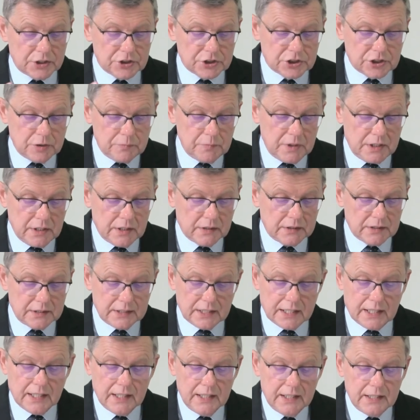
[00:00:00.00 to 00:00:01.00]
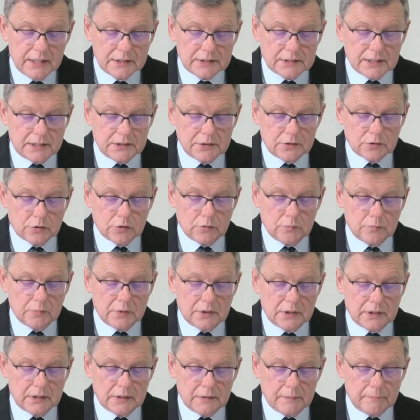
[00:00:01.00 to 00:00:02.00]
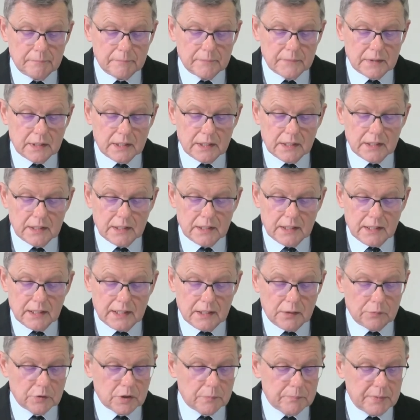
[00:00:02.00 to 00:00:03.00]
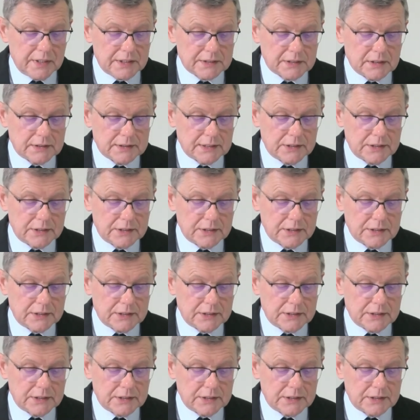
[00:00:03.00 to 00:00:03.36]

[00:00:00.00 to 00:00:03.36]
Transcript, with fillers: 3 miliony na Centrum e, Europejskie